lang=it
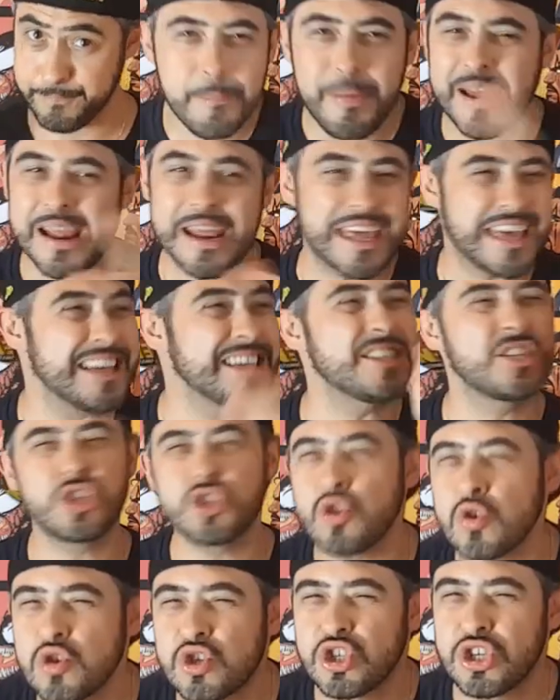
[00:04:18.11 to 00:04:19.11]
Pare che il
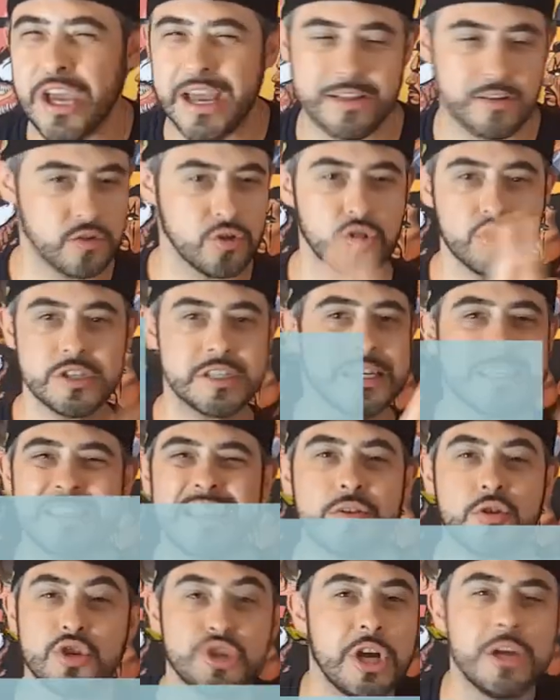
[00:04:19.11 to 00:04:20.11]
soggetto sia
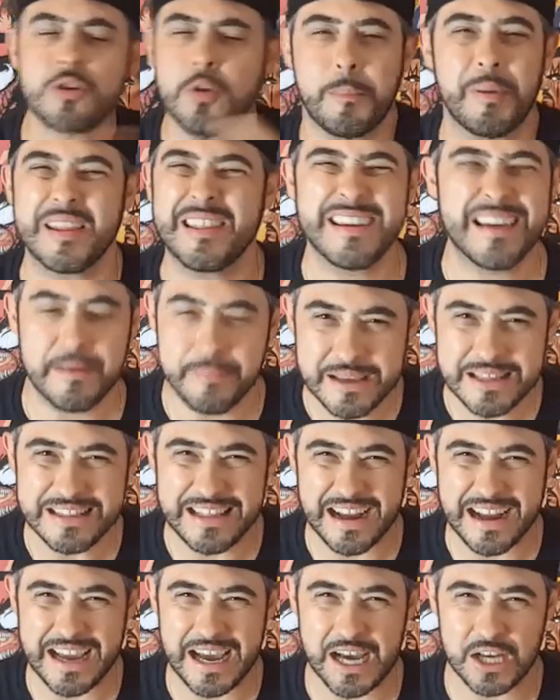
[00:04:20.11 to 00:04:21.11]
stato scelto
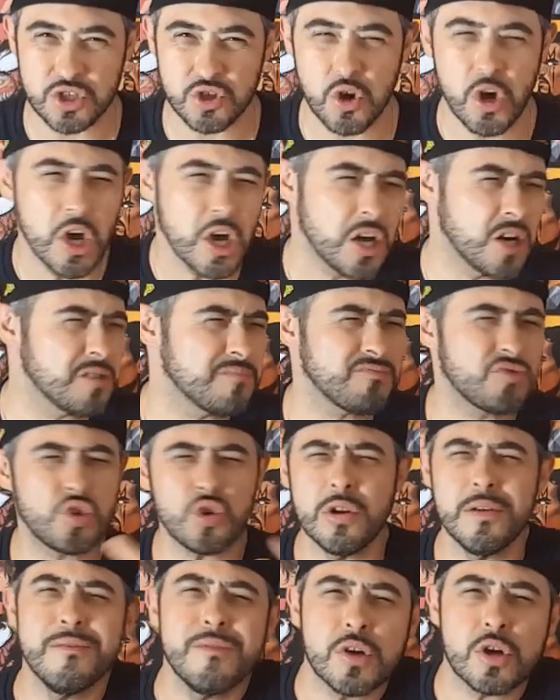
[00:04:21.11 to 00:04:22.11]
praticamente a caso, ehm,
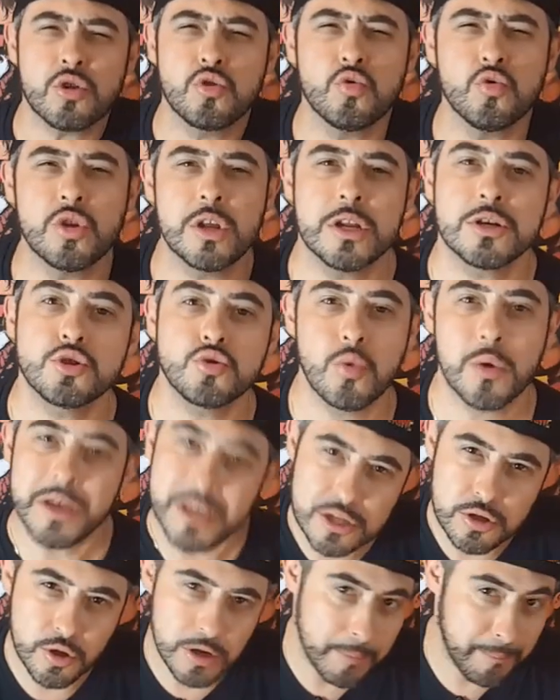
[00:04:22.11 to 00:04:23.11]
solo in virtù della sua
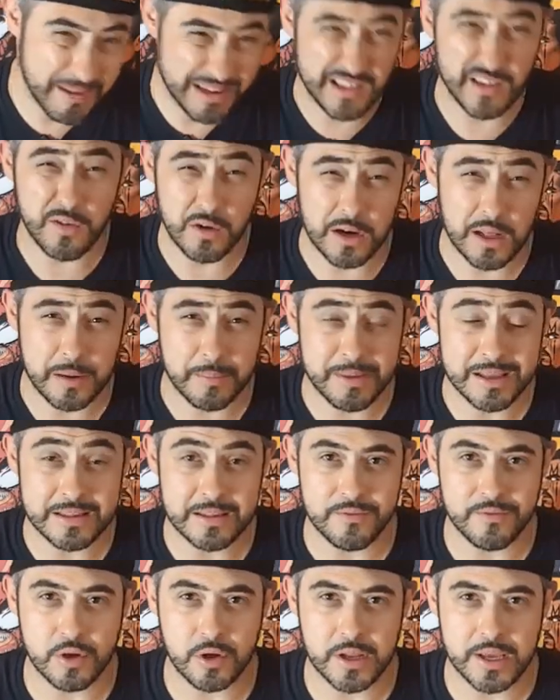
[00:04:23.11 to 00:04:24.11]
indole
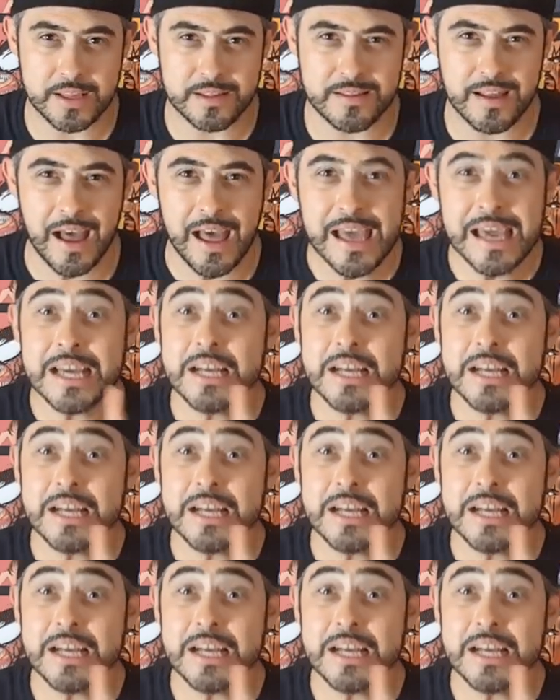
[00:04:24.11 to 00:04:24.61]
particolarmente violenta.